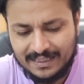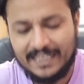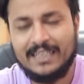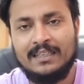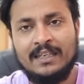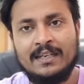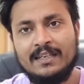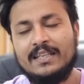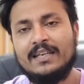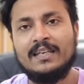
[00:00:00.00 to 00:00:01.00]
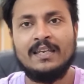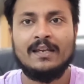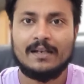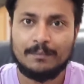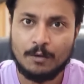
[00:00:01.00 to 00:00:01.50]
देखनी है नहीं देखनी
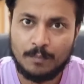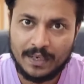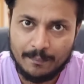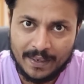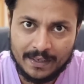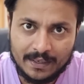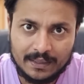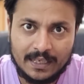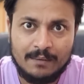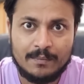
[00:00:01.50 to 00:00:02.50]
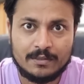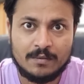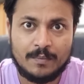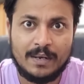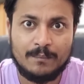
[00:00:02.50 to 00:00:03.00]
है आपके ऊपर डिपेंड करता है
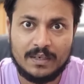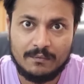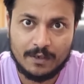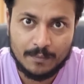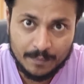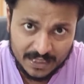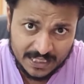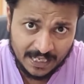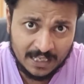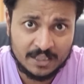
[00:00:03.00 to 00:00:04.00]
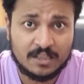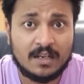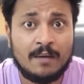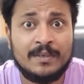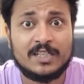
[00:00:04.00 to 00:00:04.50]
अमेजन प्राइम पर ये फिल्म मिल जाएगी जिसका
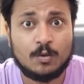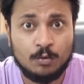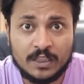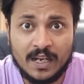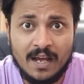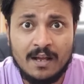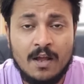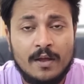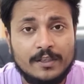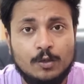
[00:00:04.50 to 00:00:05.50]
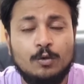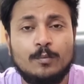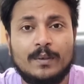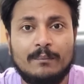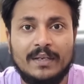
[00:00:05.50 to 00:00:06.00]
नाम है शकुंतला
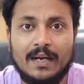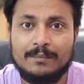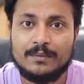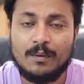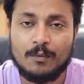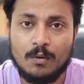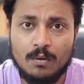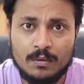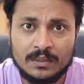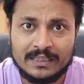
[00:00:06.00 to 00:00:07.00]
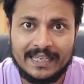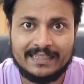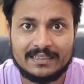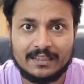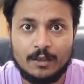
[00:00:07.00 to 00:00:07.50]
यूट्यूब पर भी आप इस फिल्म को
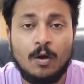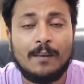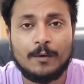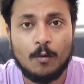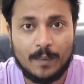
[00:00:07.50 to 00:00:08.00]
देख सकते हो आपके